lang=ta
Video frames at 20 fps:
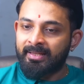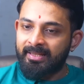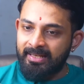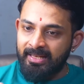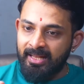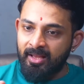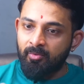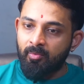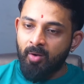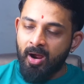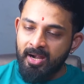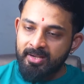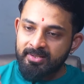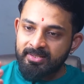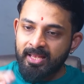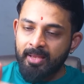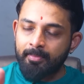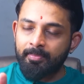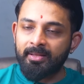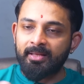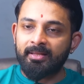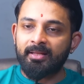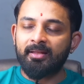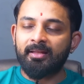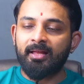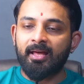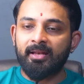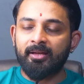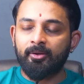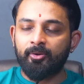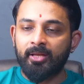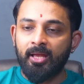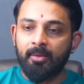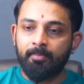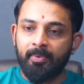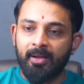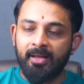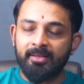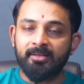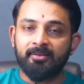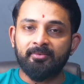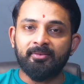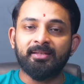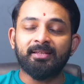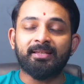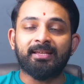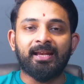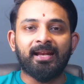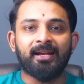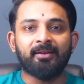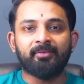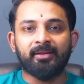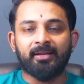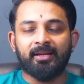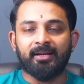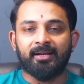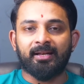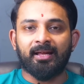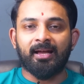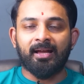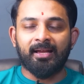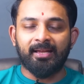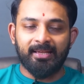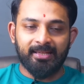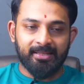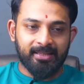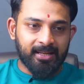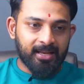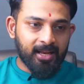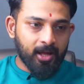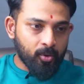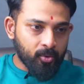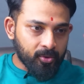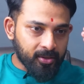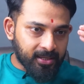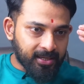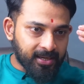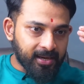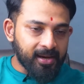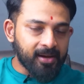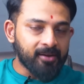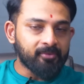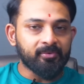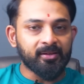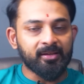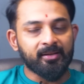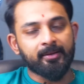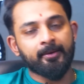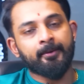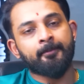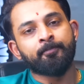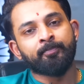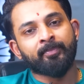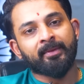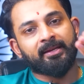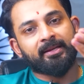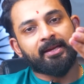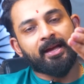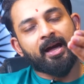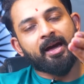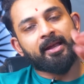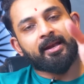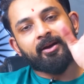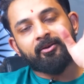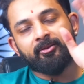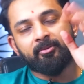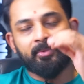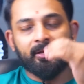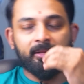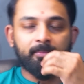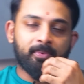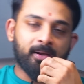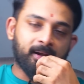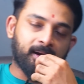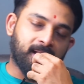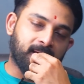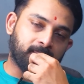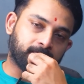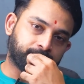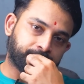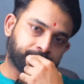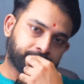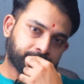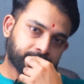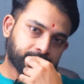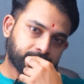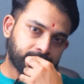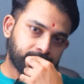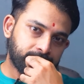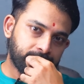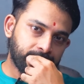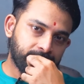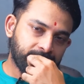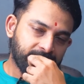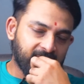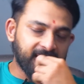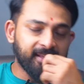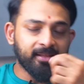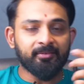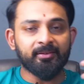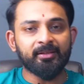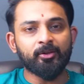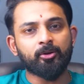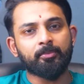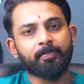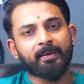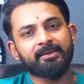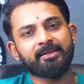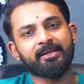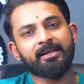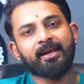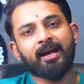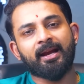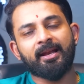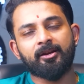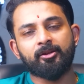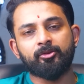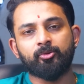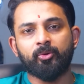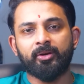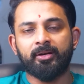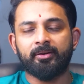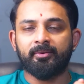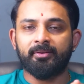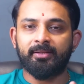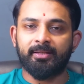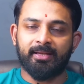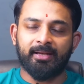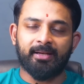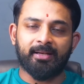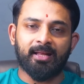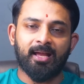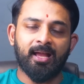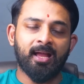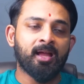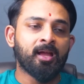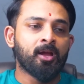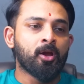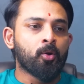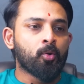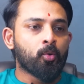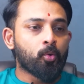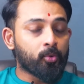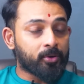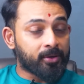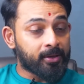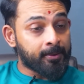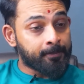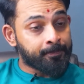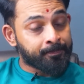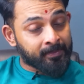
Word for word: இல்லை வாட்ஸ்அப்பில் ஏதாவது அறகுறையாக பார்த்துட்டு வந்து கேள்வி கேட்டால் இதெல்லாம் ஒரு கேள்வின்னு யாராவது மதிப்பாங்களா இதை வந்து ஒரு பத்திரிகையாளர்னு தூக்கிட்டு வந்து கேட்டால் ஒரு